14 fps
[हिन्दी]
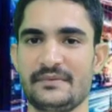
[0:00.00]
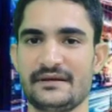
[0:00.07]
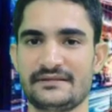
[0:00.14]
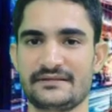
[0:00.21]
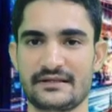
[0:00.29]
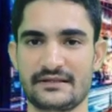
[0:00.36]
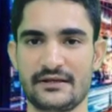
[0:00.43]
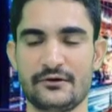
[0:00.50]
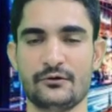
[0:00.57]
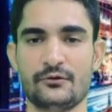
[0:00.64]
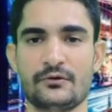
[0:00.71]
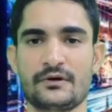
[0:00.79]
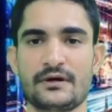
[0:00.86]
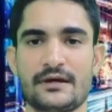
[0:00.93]
में भेज सकते
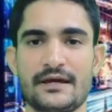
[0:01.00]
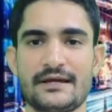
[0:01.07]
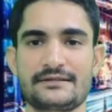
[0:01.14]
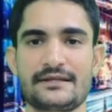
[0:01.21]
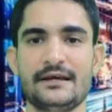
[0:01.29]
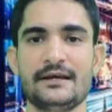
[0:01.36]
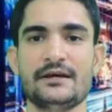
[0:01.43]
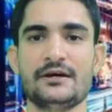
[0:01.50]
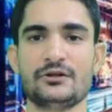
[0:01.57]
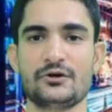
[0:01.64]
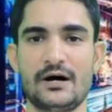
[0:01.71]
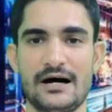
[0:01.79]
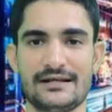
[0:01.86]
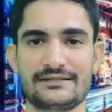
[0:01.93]
हो कैसे
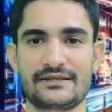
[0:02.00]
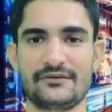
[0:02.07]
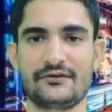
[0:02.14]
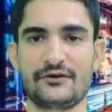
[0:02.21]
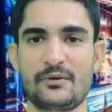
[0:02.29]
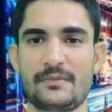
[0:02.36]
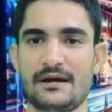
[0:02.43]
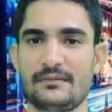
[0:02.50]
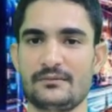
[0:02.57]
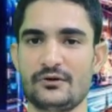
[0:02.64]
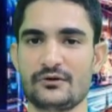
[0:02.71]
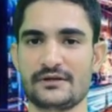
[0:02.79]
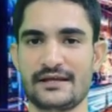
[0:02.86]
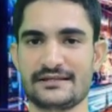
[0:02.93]
तो आज के वीडियो में हम
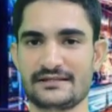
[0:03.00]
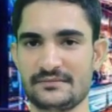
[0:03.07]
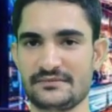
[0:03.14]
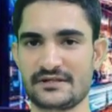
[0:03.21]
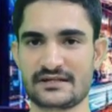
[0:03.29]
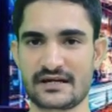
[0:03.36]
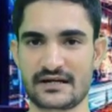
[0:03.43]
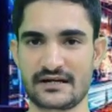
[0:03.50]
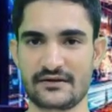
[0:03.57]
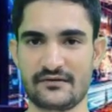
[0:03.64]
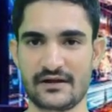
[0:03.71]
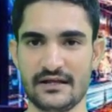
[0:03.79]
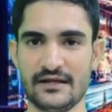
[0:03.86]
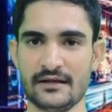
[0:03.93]
लोग यही सब चर्चा करने
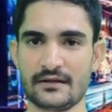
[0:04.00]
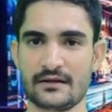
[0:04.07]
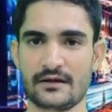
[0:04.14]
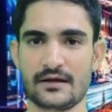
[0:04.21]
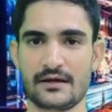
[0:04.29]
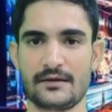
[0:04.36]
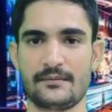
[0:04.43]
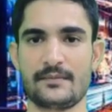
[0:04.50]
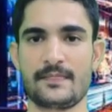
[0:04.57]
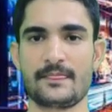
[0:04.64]
वाले हैं